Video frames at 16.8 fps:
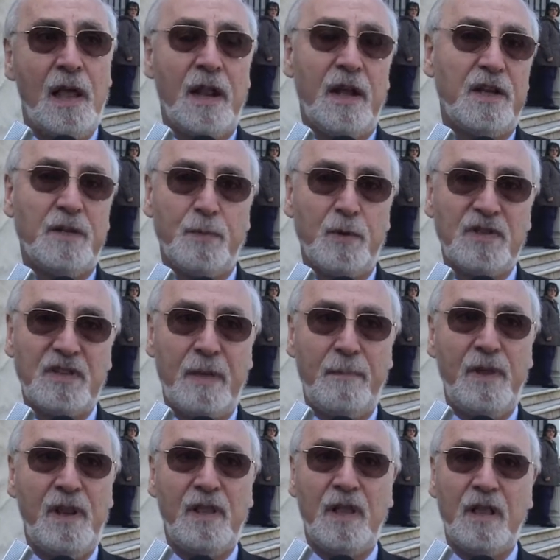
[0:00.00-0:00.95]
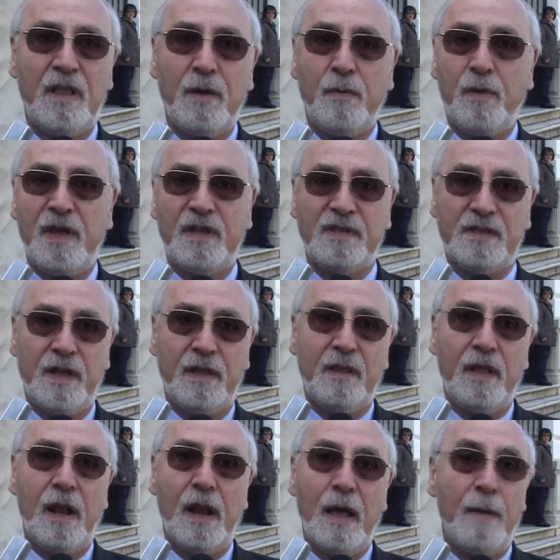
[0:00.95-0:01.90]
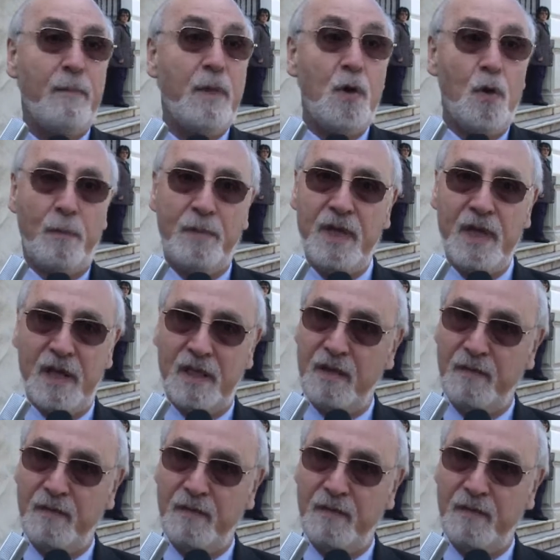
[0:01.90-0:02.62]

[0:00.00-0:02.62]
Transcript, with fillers: La responsabilità di questa è della miopia